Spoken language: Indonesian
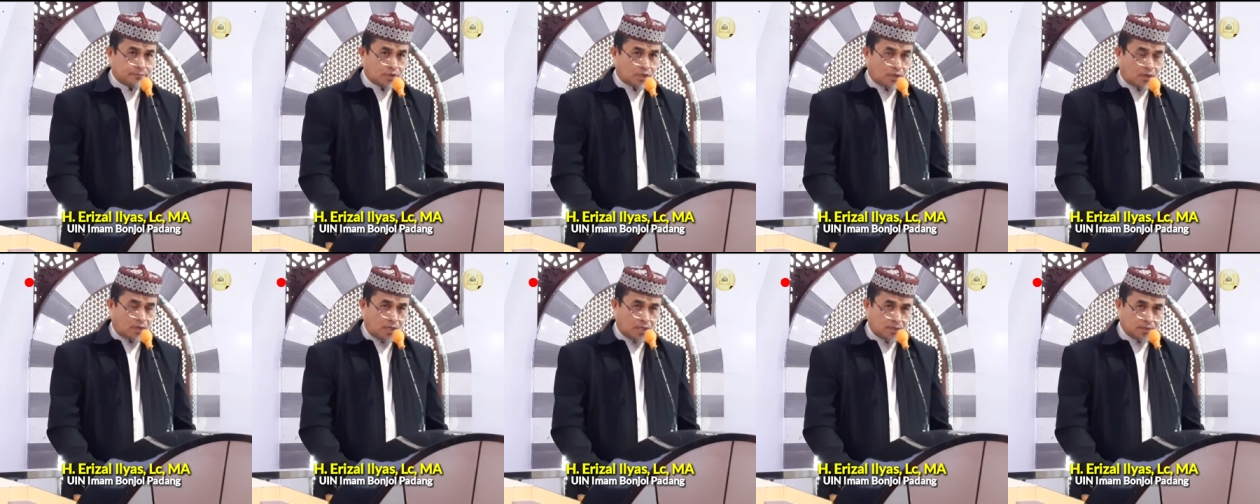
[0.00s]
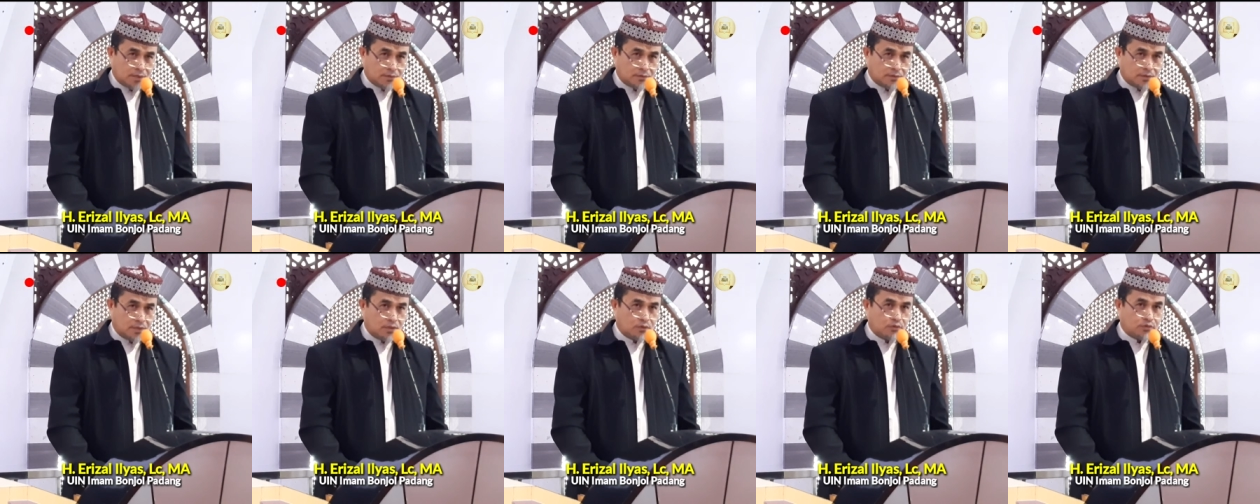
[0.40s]
قال
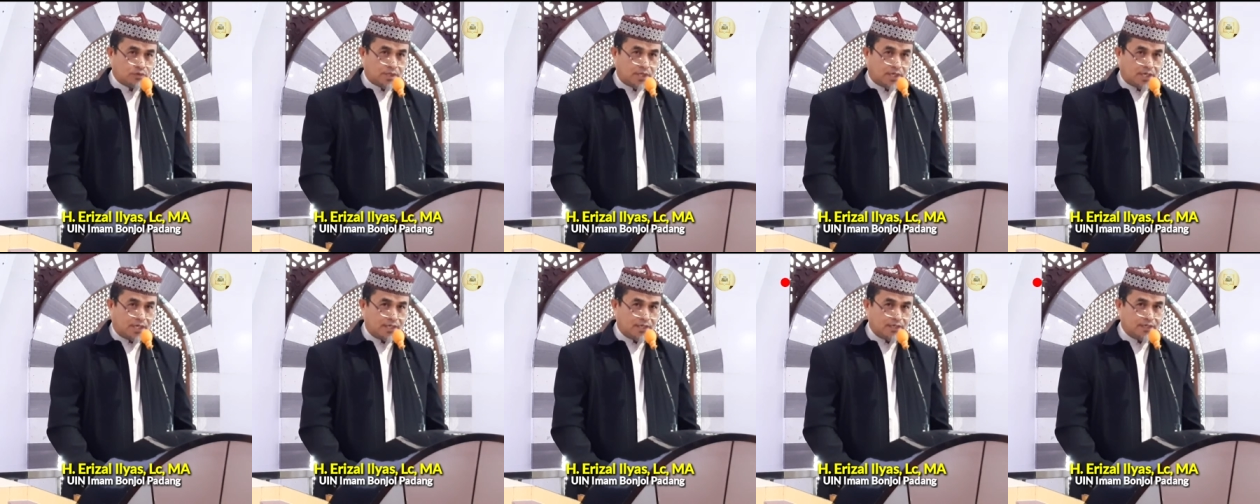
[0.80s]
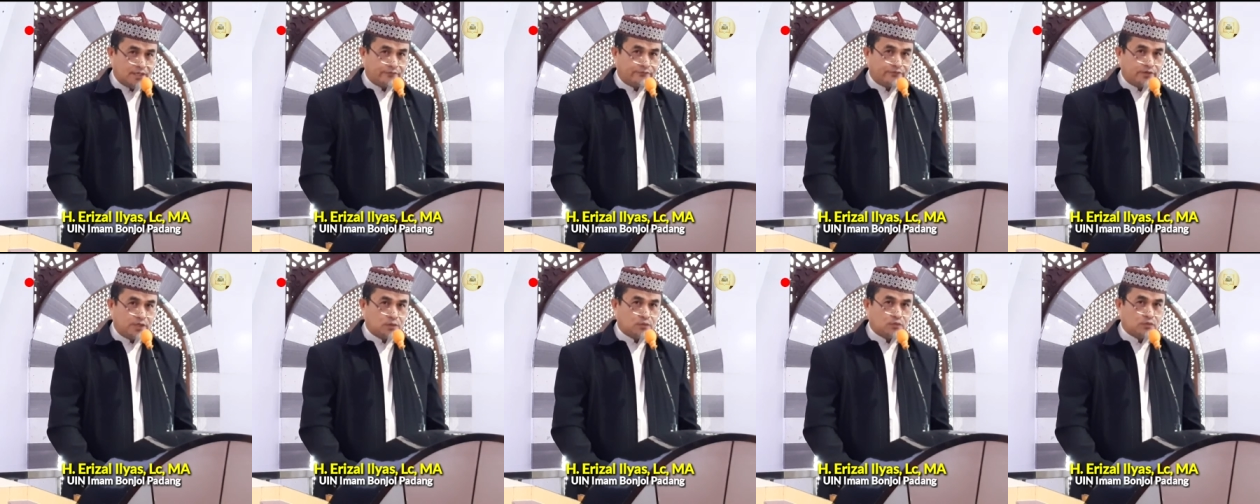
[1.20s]
الله تعالى
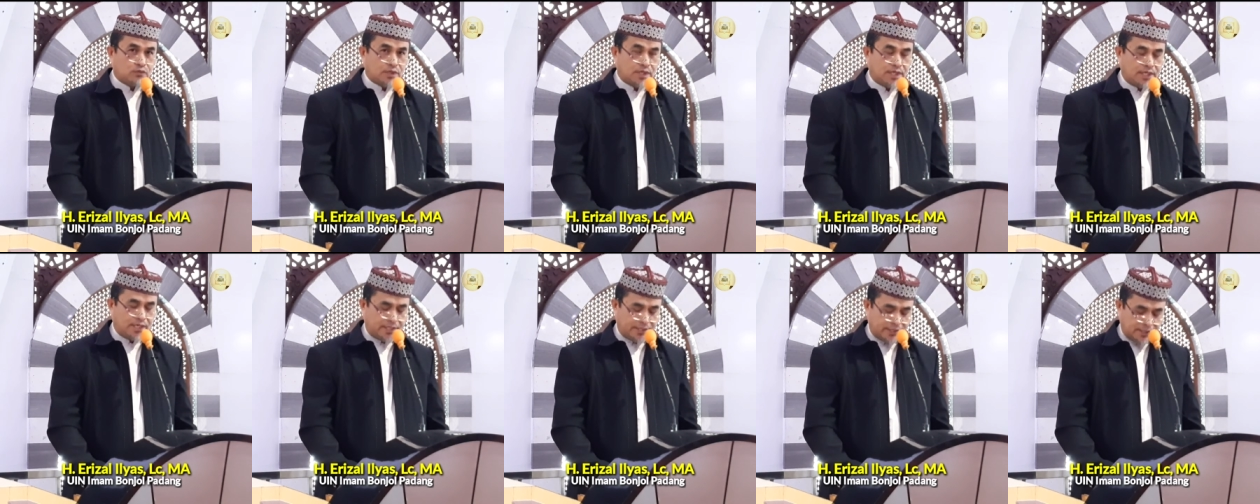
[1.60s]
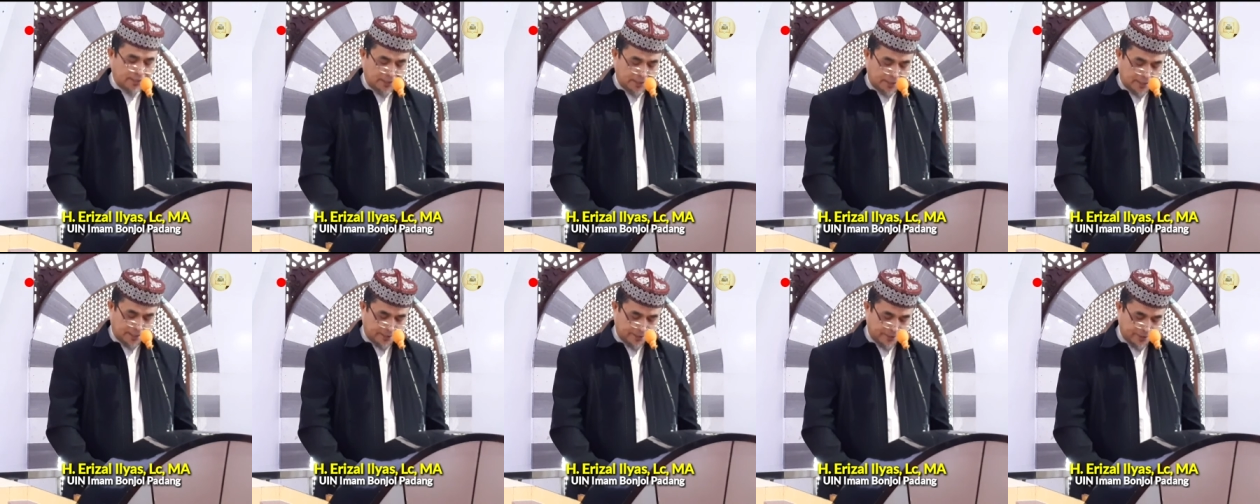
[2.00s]
في القرآن
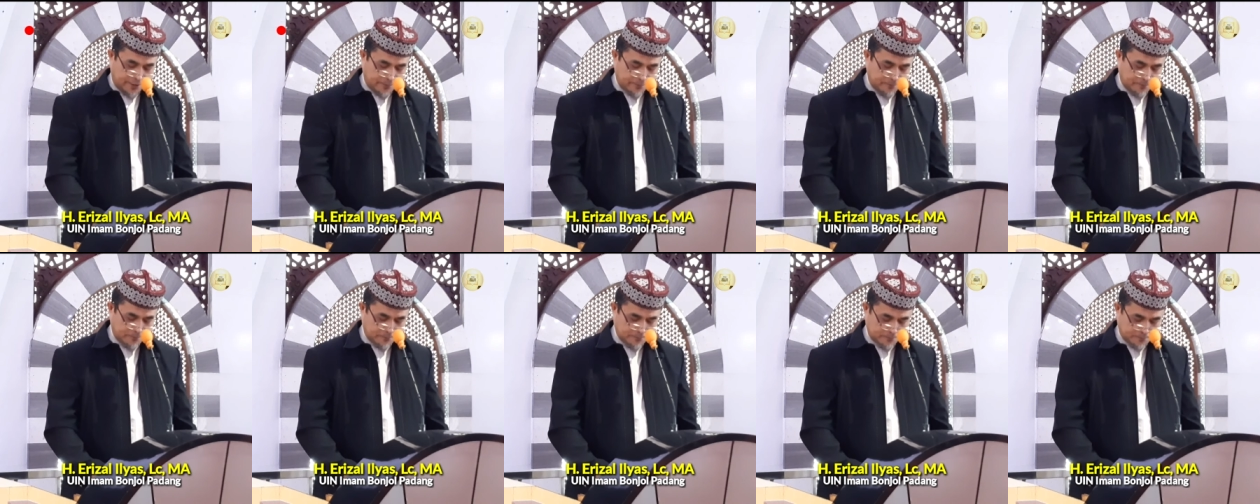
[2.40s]
الكريم